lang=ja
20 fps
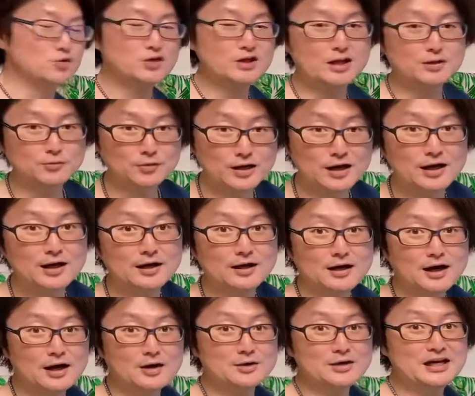りだと
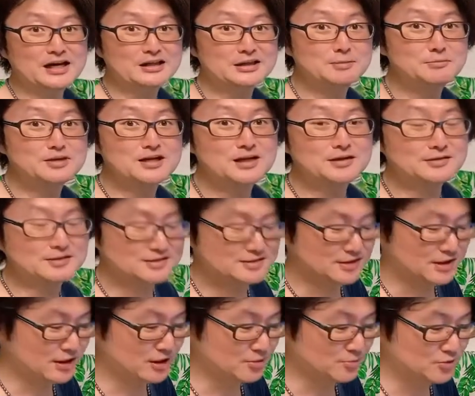か、やってみたんです
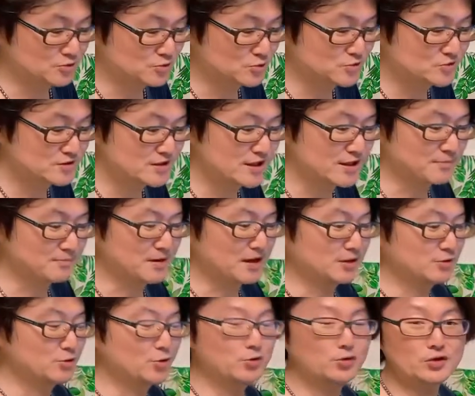けれども、そして、まあ、
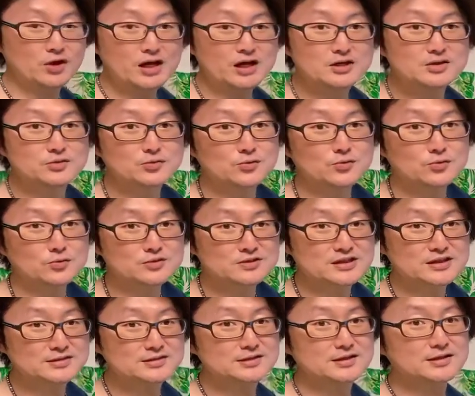いろいろやりと
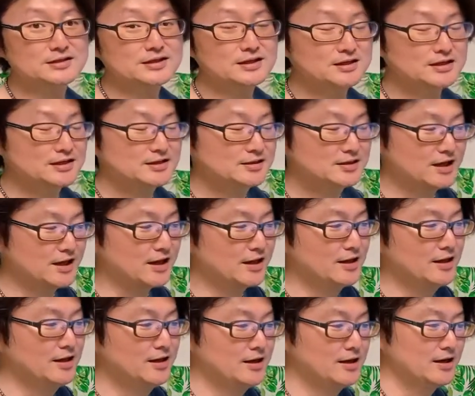させていただいて、
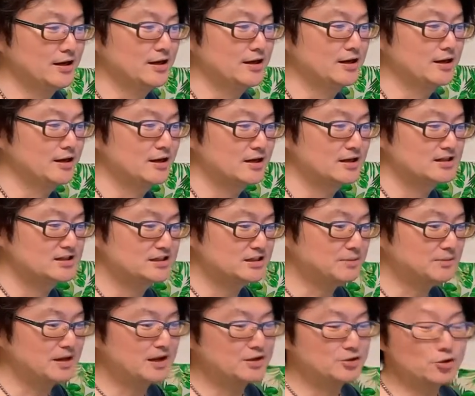えー、下
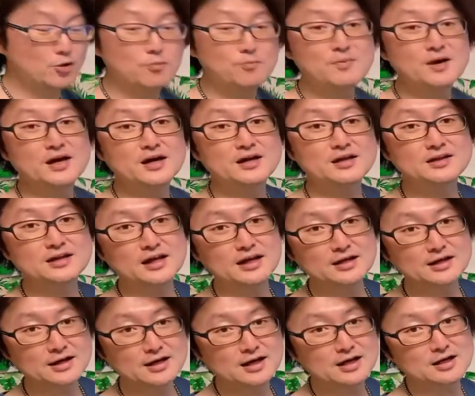は4万円台
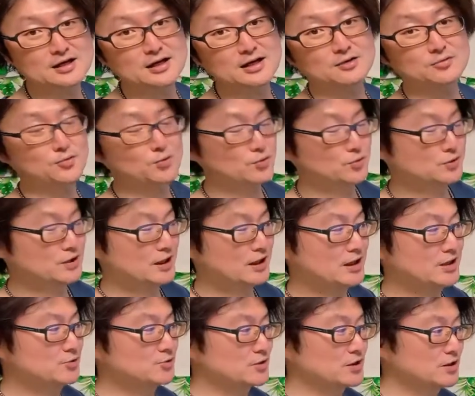から、あの、高
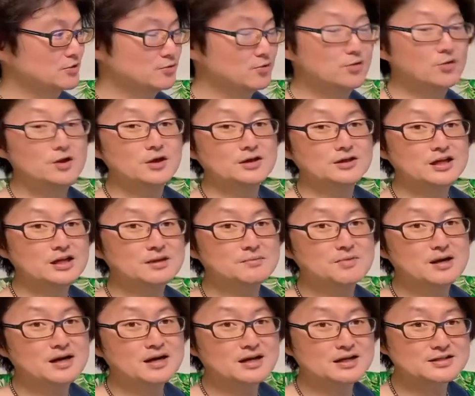いのだと7
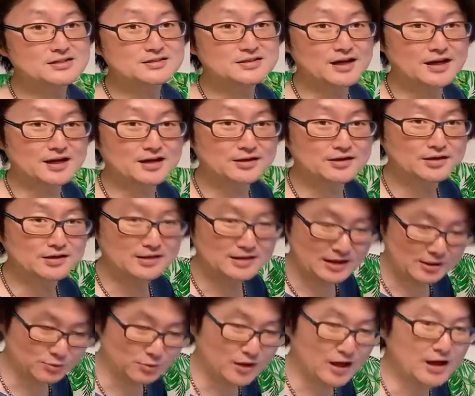万8千円
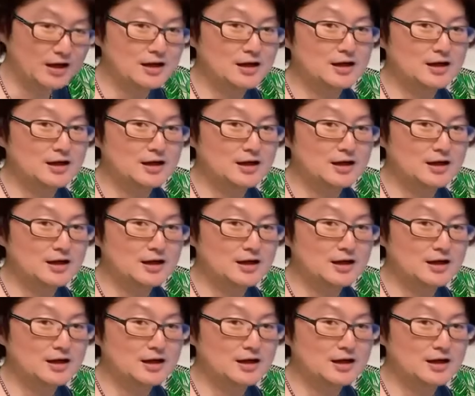だとか、